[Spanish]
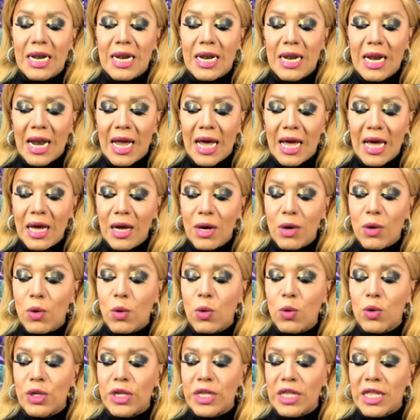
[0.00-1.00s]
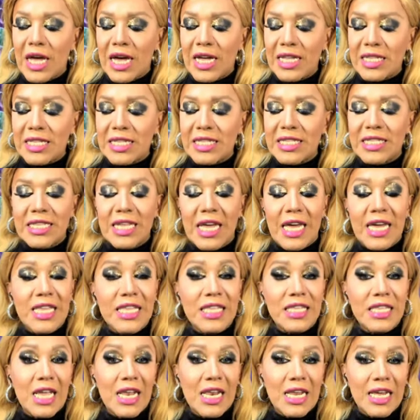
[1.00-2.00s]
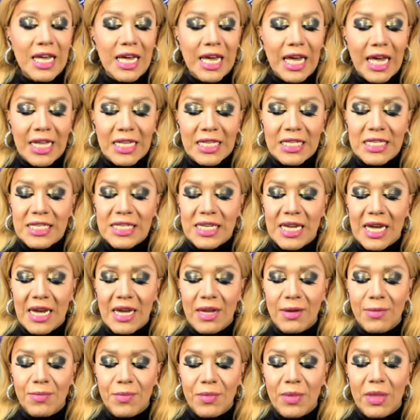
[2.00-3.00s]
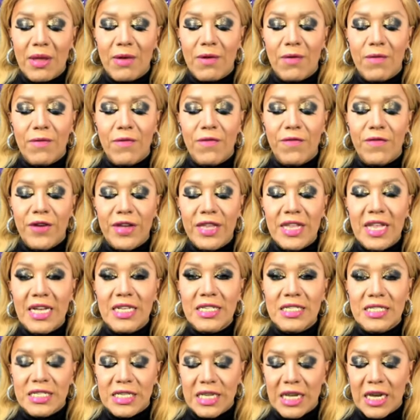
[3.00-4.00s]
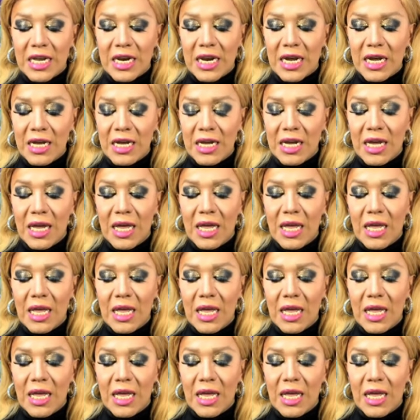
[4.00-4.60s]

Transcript: la Unidad de Inteligencia Financiera,